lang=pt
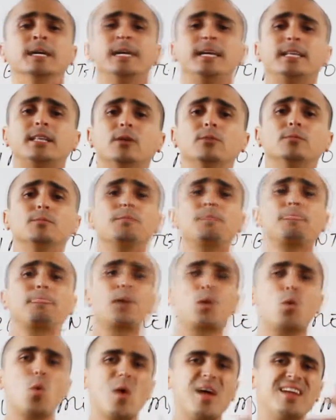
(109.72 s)
Então,
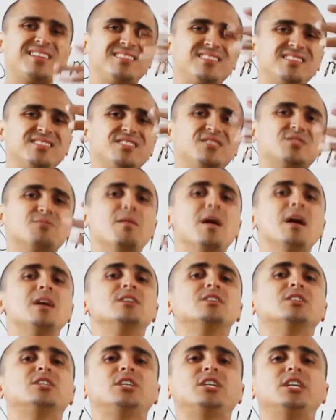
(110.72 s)
com esse
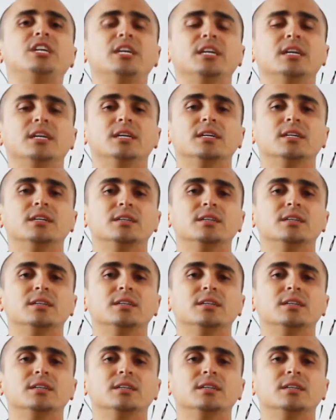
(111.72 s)
desmanche,